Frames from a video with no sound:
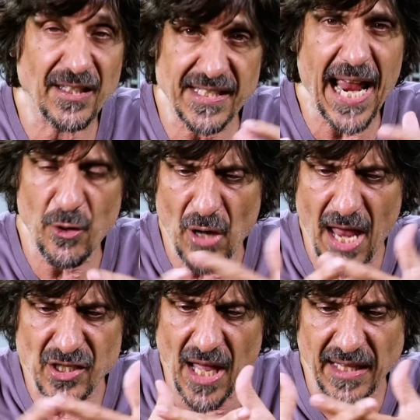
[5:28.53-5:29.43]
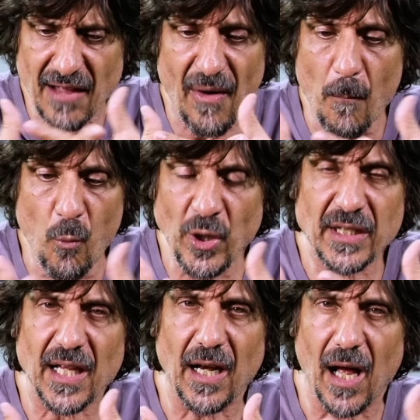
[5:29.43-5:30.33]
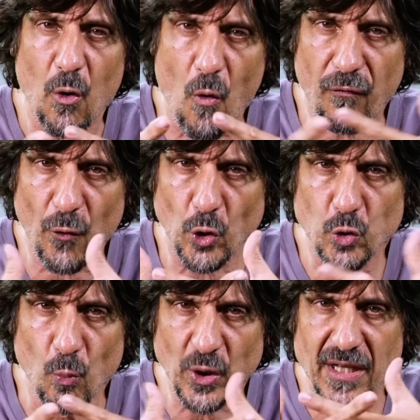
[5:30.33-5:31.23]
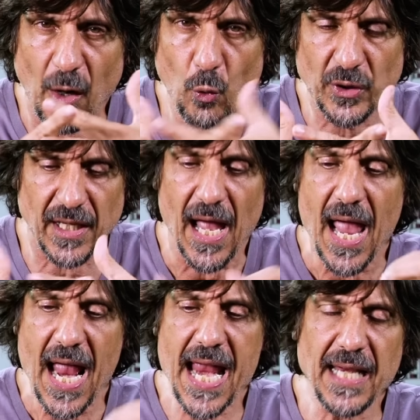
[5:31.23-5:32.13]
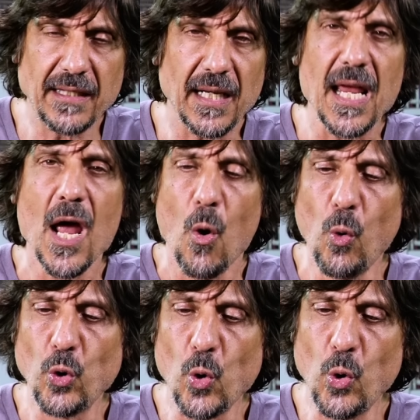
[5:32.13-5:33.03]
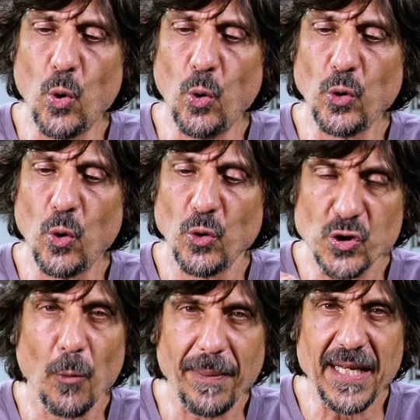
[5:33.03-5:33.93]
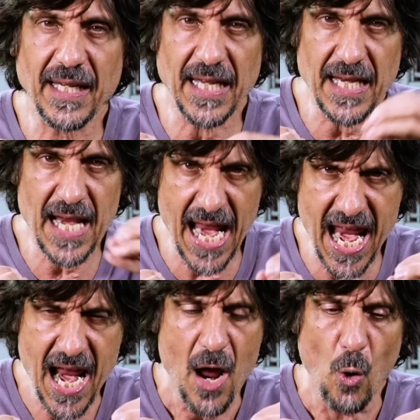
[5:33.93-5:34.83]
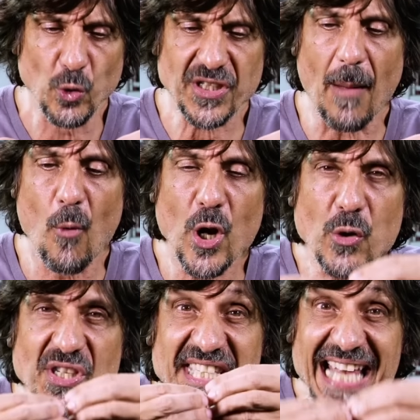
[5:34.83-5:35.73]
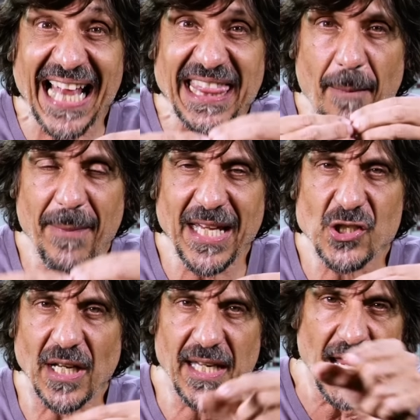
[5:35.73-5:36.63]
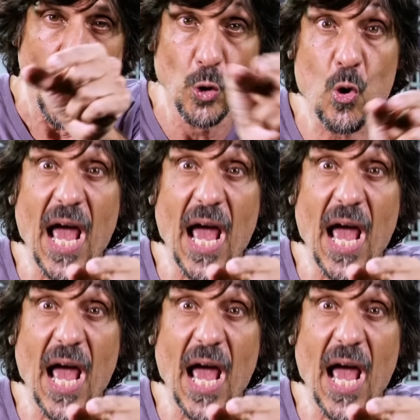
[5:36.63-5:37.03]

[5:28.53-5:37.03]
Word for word: E sério, eh, dava muito confronto, muita luta entre o, o, o, os Tupiniquim e ter os tamoios exatamente ali no